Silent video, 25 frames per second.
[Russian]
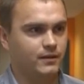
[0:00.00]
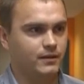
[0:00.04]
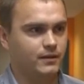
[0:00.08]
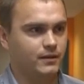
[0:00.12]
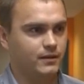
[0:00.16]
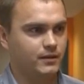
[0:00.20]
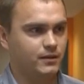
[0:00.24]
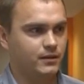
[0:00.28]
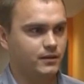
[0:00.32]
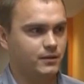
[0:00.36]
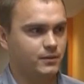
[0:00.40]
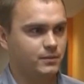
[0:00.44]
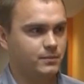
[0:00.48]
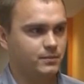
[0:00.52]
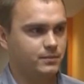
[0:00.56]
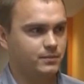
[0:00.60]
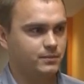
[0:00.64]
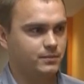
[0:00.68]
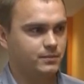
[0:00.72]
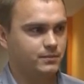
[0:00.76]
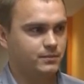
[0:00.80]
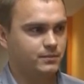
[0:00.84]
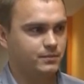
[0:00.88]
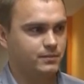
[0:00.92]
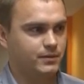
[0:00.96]
И
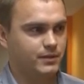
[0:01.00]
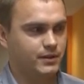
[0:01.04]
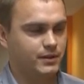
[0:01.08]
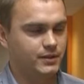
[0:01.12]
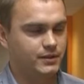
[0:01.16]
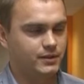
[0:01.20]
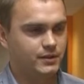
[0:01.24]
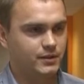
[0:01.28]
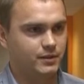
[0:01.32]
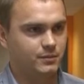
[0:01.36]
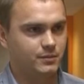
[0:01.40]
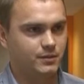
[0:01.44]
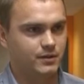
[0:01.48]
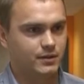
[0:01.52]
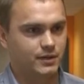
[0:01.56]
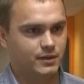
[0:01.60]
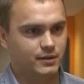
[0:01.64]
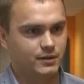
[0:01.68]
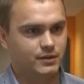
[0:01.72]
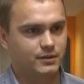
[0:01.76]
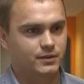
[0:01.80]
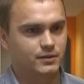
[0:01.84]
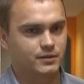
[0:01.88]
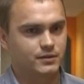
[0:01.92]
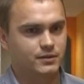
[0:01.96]
перед тем,
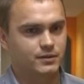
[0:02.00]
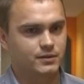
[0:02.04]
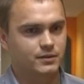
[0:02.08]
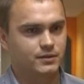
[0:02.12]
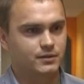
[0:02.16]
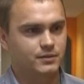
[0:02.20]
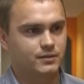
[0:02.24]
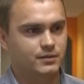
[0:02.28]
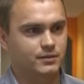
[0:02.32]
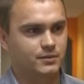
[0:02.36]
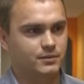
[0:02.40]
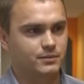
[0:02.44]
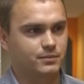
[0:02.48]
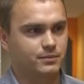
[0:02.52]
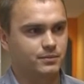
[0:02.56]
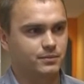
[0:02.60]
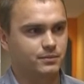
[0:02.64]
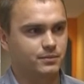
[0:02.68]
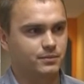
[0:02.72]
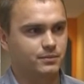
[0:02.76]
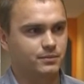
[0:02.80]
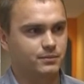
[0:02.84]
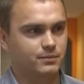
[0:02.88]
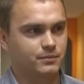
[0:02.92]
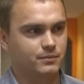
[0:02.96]
как э,
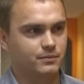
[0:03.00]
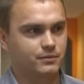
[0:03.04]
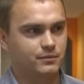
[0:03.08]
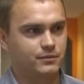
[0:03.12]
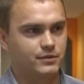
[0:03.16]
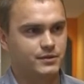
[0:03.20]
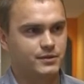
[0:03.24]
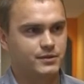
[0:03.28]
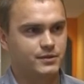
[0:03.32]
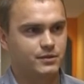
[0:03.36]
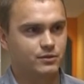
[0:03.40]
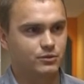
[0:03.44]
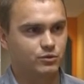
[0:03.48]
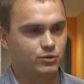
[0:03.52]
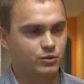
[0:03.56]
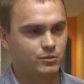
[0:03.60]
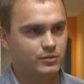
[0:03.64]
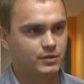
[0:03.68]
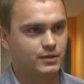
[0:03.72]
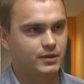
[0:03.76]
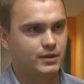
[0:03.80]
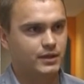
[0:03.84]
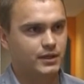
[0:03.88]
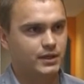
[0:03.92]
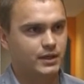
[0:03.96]
ввести
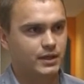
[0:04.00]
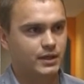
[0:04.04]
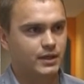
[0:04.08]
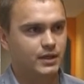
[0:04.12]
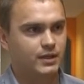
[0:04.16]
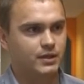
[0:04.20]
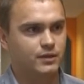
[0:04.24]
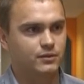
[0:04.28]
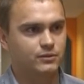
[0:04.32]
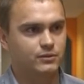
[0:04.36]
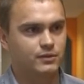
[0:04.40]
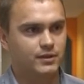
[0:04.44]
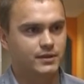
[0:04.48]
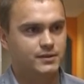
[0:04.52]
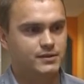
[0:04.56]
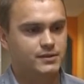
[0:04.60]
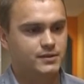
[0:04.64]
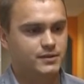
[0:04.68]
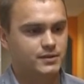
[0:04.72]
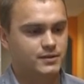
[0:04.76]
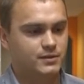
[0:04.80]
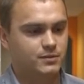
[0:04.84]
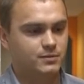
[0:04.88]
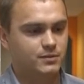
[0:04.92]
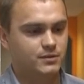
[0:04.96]
номер, у
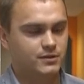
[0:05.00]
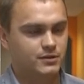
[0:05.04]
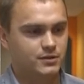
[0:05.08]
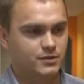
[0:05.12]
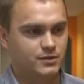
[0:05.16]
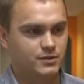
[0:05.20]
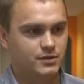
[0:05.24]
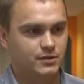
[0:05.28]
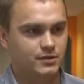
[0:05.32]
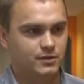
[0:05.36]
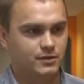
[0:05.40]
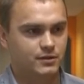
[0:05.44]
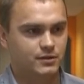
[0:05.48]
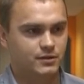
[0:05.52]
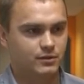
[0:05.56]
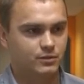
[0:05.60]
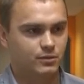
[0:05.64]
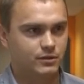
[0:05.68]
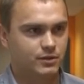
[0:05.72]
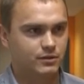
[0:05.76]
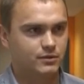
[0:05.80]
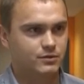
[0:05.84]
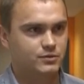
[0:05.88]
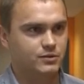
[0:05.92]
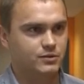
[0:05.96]
нас есть обозначение, куда вы